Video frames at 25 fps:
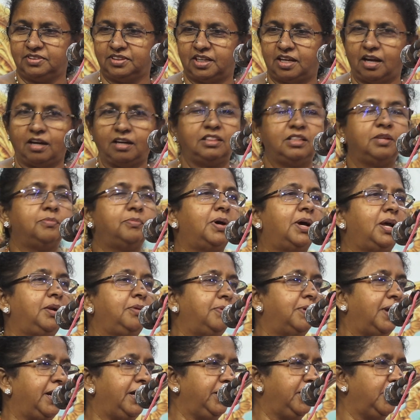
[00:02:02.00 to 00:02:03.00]
கருத்து
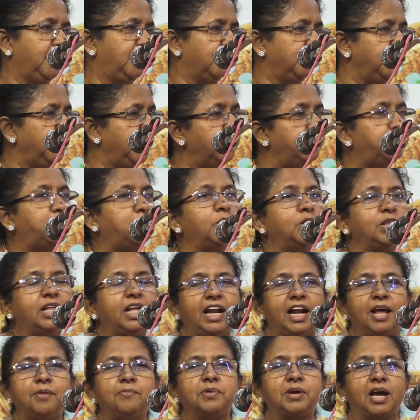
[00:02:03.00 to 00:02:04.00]
மாறுபாடு இருக்கும்
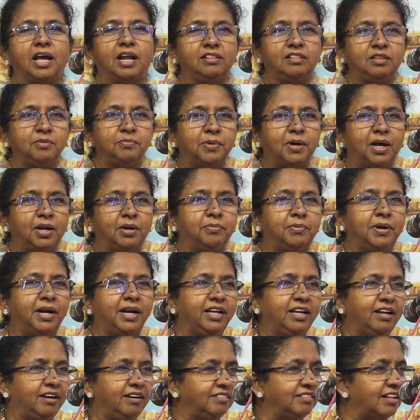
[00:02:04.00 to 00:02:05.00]
இப்போதெல்லாம் கருத்து
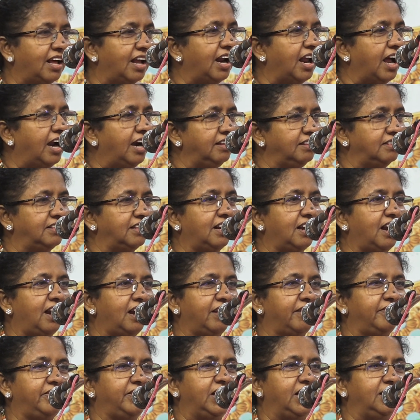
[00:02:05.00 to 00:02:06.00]
மாறுபாடு இருந்தால் அடுத்த
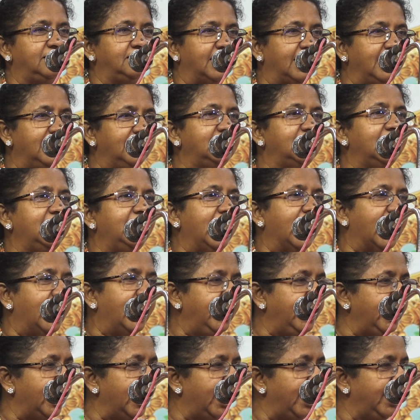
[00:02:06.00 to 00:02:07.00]
நாள் அவர்கள் தனித்தனி
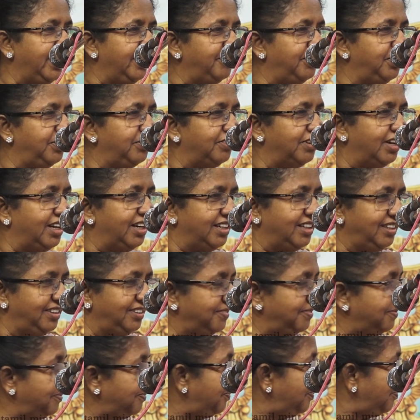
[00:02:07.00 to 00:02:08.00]
அணியாகி விடுவார்கள்
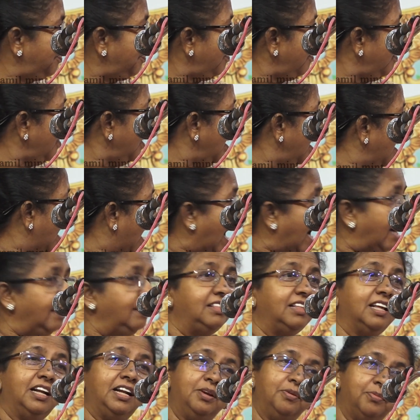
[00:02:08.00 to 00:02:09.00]

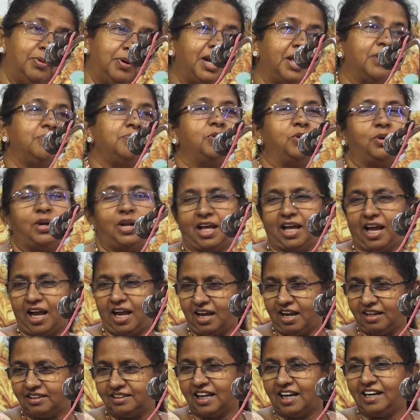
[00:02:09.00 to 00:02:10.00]
அடுத்த நிமிடம் கூட
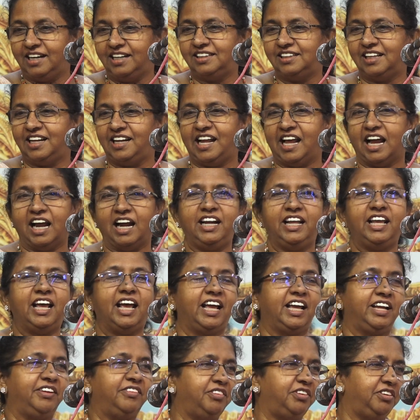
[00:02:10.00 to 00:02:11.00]
தனித்தனி
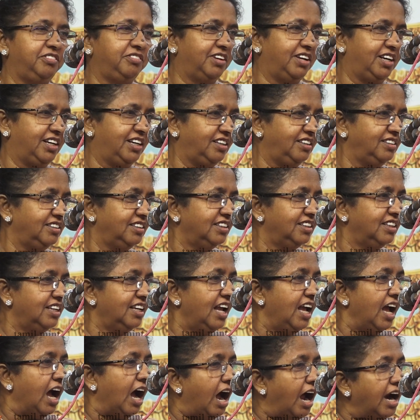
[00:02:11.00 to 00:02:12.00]
அணியாகி விடுவார்கள்
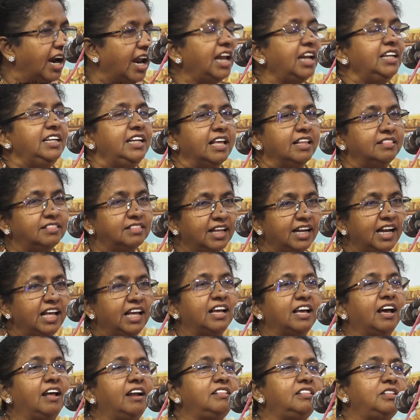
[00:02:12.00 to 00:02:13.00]
ஆனால் எத்தனை
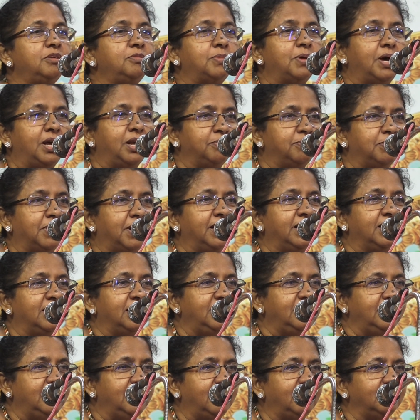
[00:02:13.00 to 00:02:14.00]
கருத்து
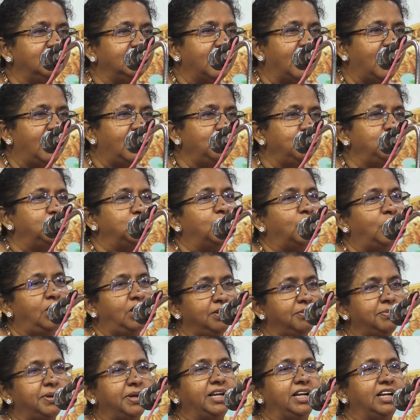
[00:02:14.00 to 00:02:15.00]
மாறுபாடுகள் இருந்தாலும்
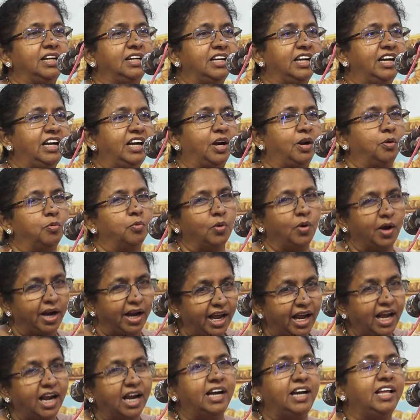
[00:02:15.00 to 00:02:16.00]
தோழமை என்கின்ற
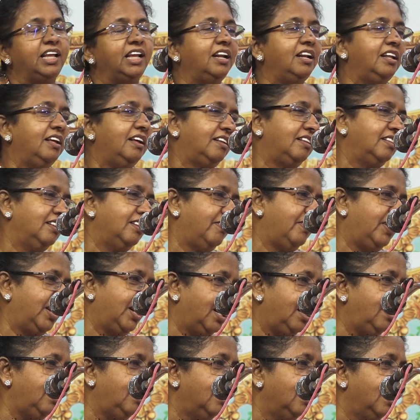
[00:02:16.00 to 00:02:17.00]
ஒரே அணியில்
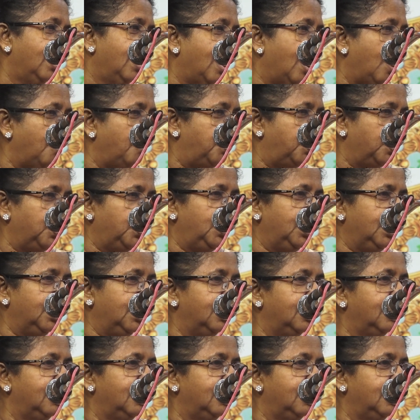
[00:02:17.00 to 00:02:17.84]
இருந்தவர்கள் அப்போது